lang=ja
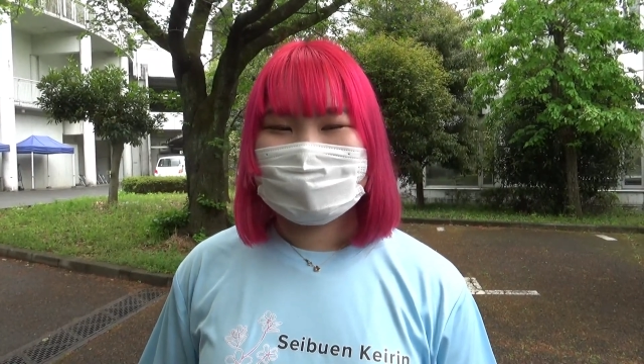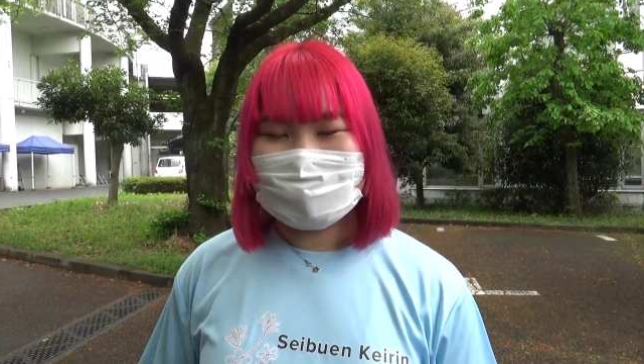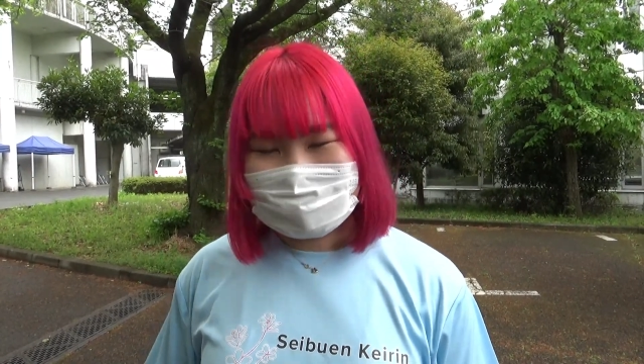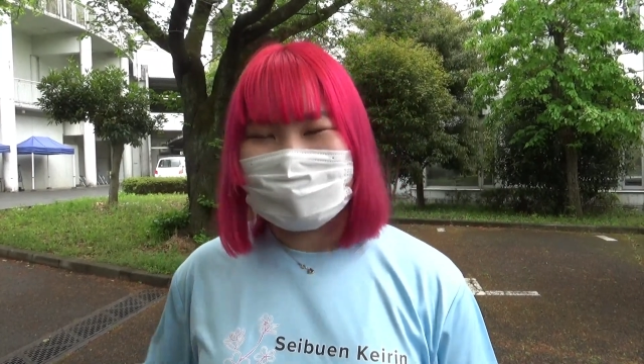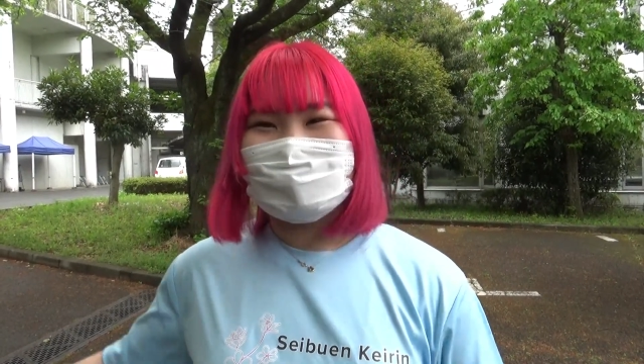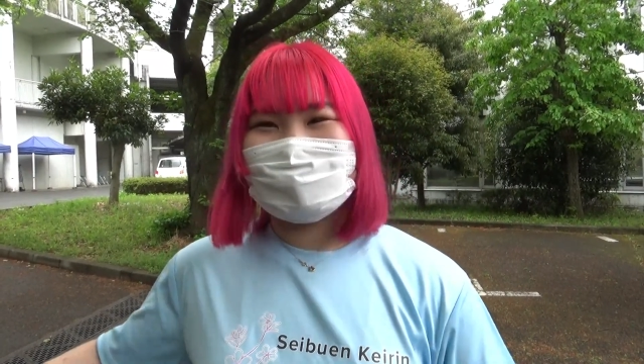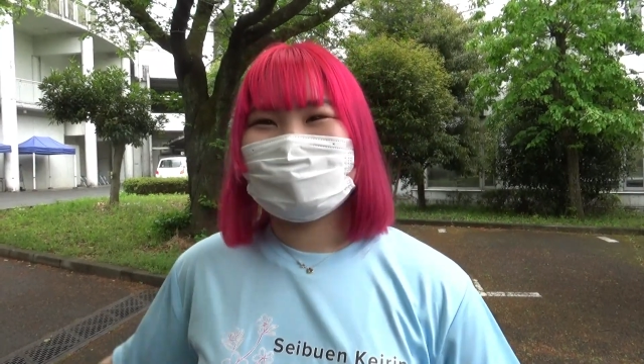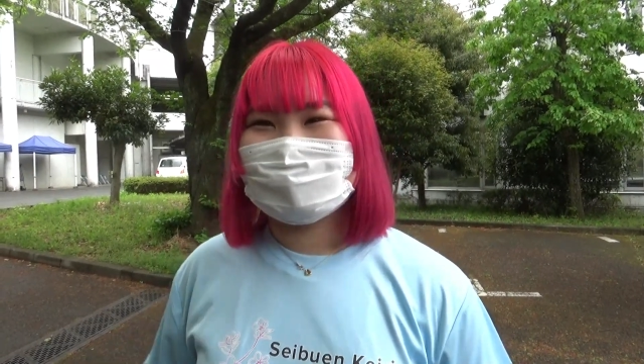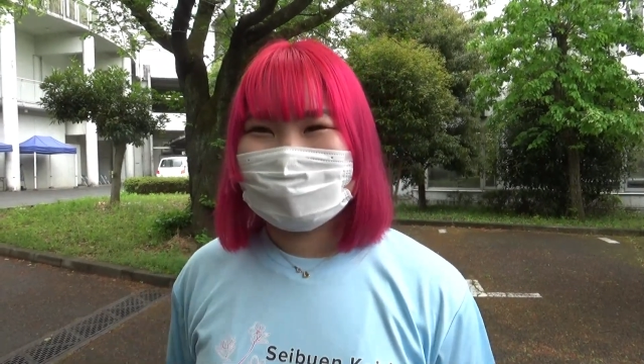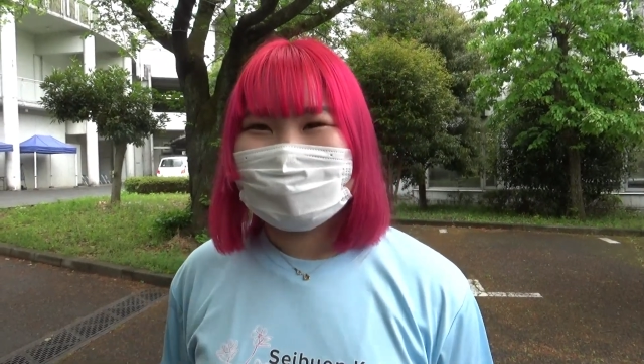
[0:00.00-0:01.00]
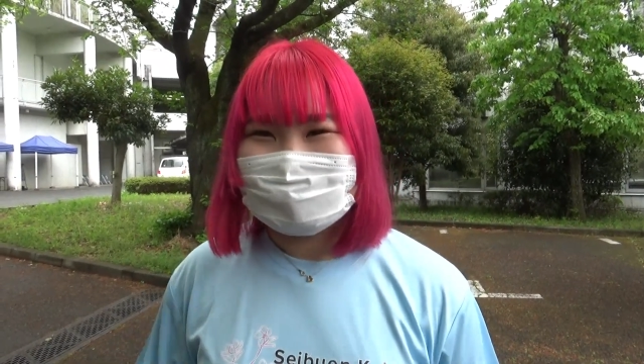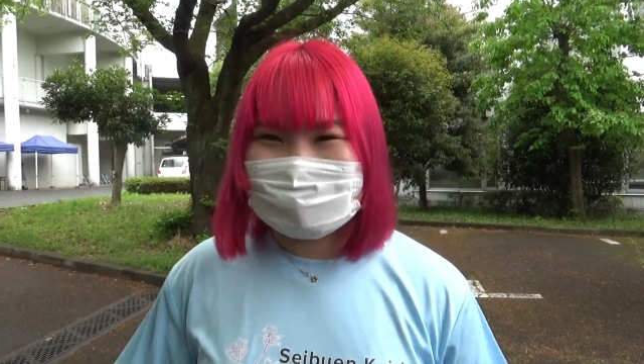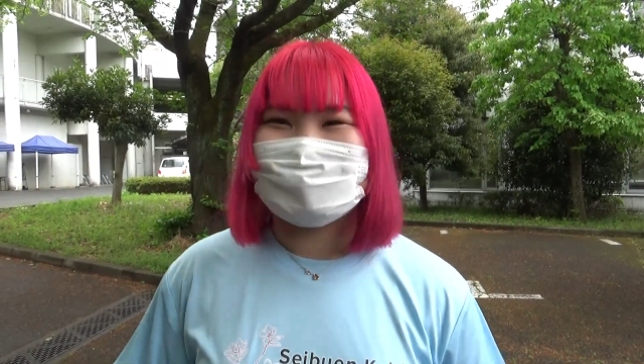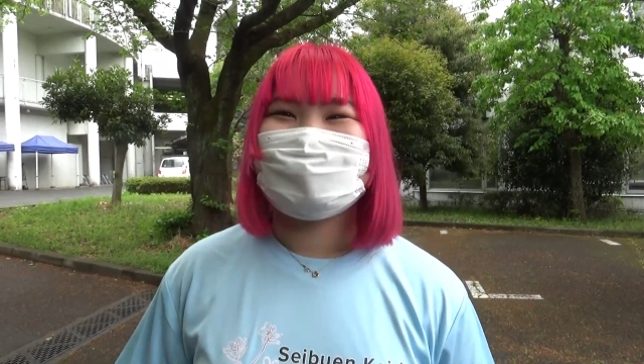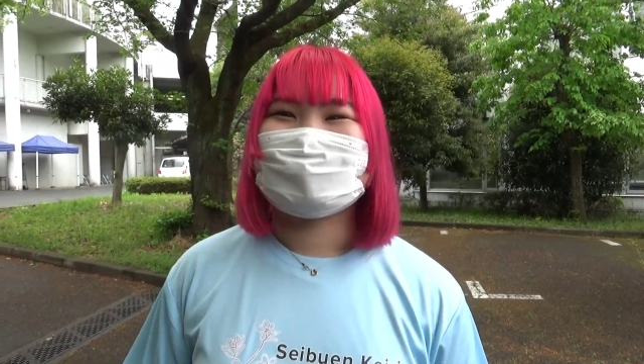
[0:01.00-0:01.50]
長い目で見たら
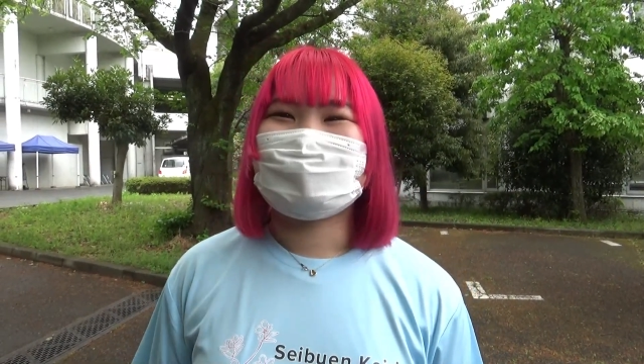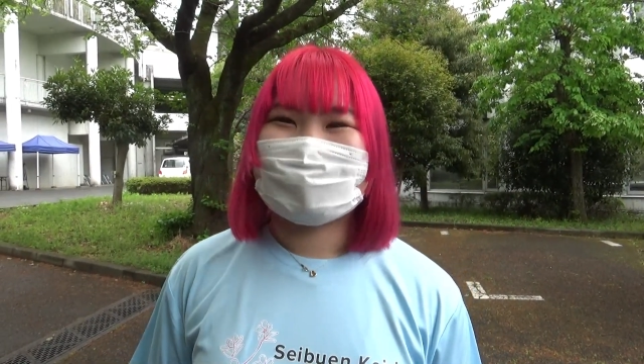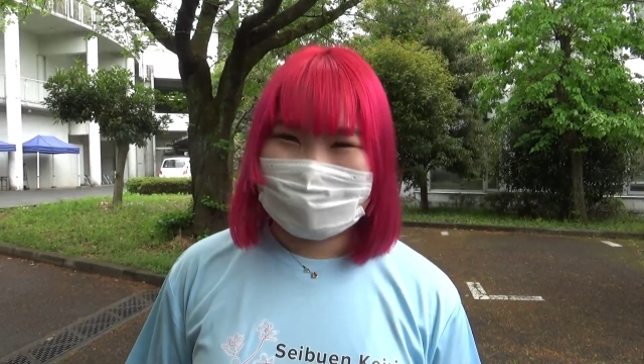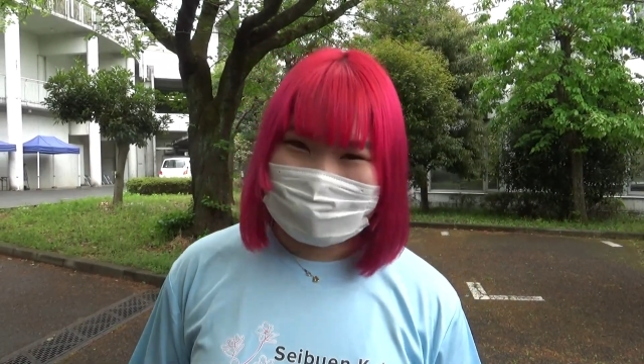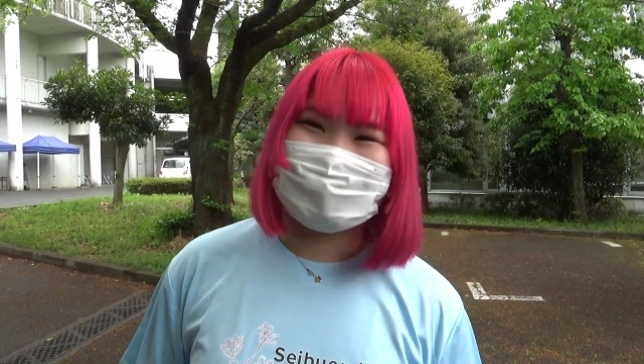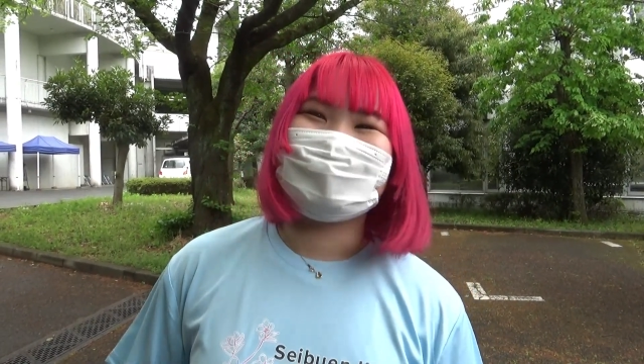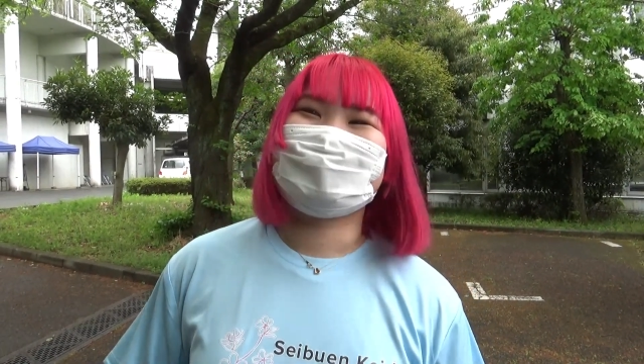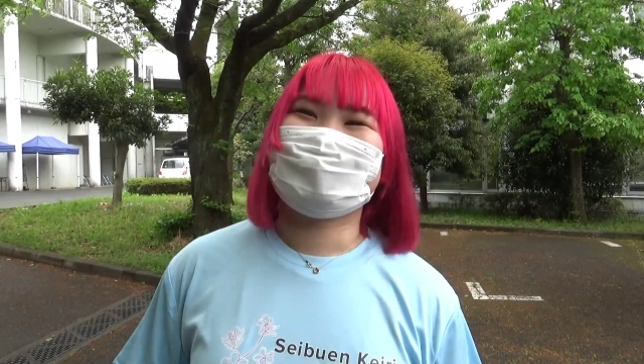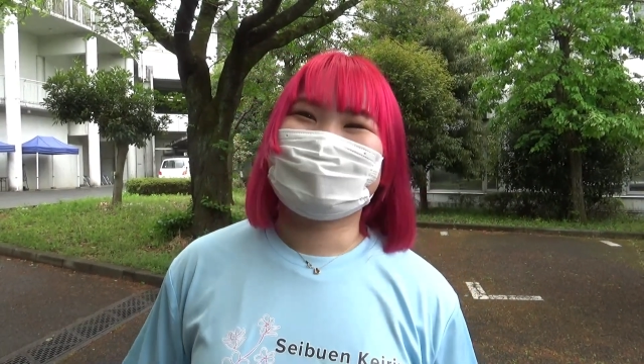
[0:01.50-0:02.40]
必要な負けだと